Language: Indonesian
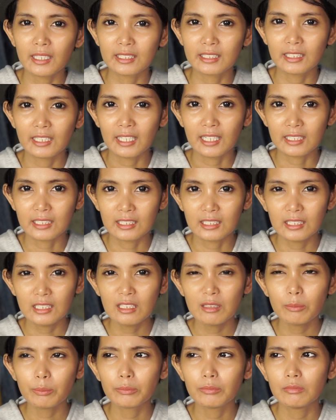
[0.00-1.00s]

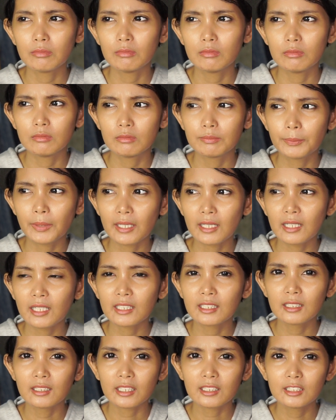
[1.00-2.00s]
laki-laki para
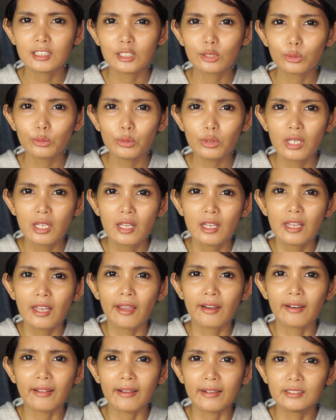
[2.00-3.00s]
laki-laki itu
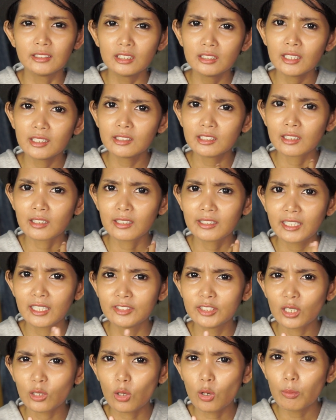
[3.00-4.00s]
enak aja diajak,
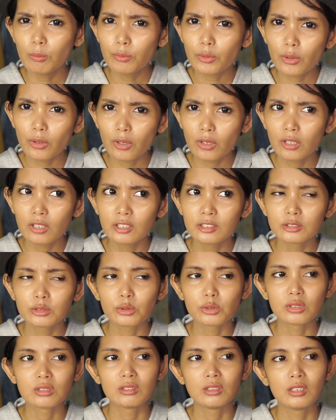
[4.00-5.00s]
diajak ngobrol
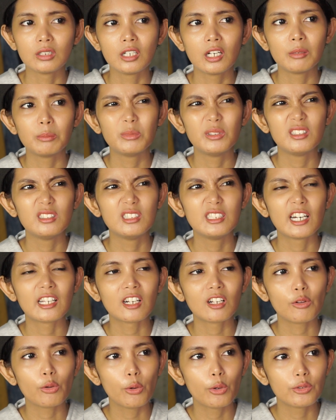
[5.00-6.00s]
terus enggak
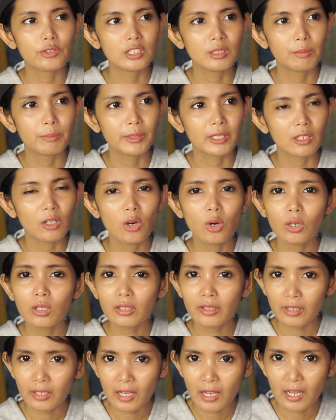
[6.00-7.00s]
jarang gosipin
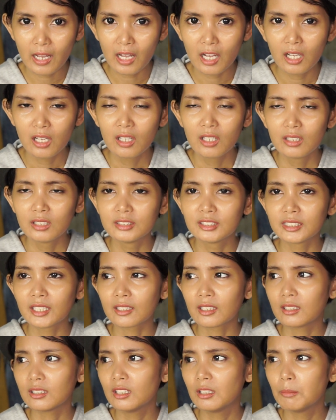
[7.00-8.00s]
orang
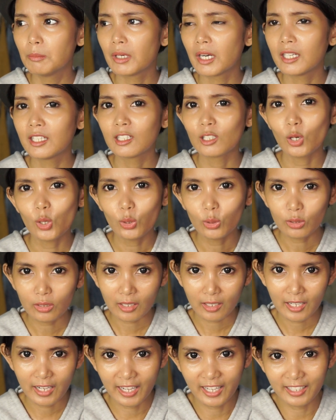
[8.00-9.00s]
cara ngibahin
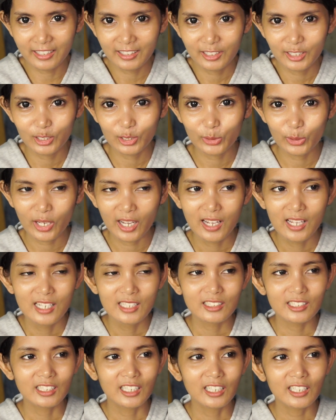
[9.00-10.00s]
orang gitu ya
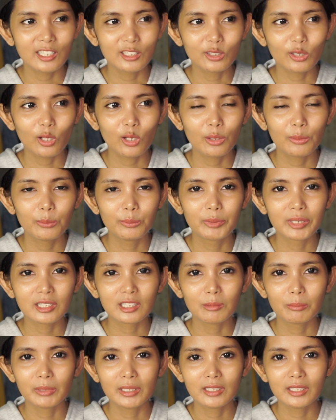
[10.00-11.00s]
sedangkan kalau
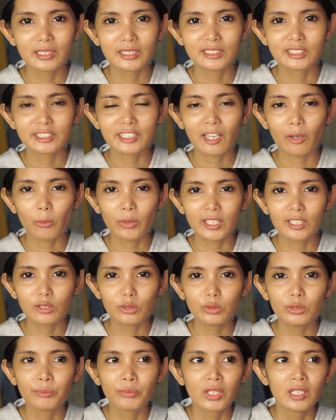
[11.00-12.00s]
berteman dengan cewek
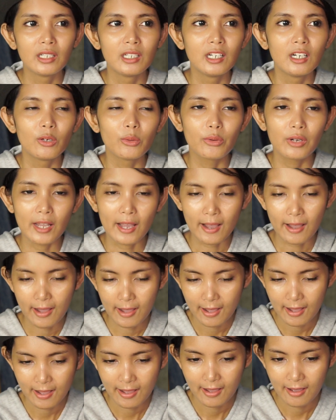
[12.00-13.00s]
itu udah
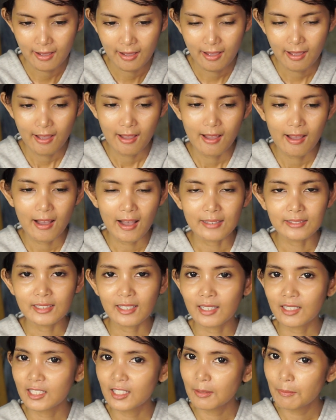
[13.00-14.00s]

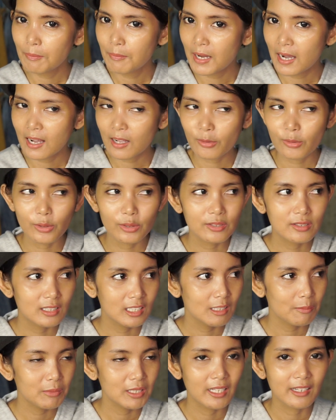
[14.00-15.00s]
acara gibah
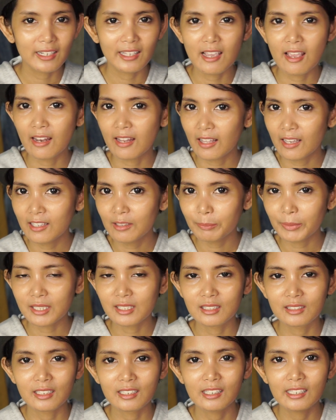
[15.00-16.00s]
gosip dan lain-lain
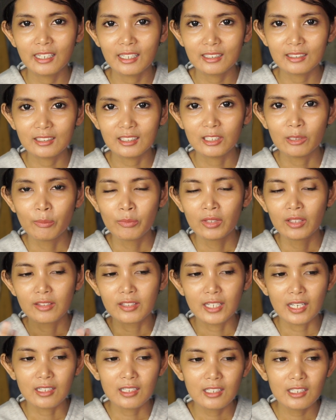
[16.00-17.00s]
pasti terjadi
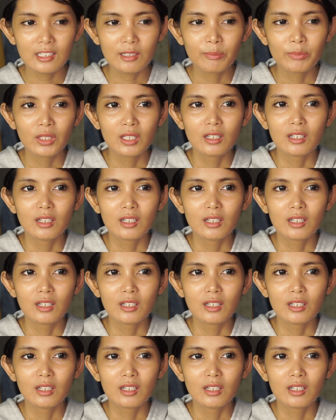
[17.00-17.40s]
jadi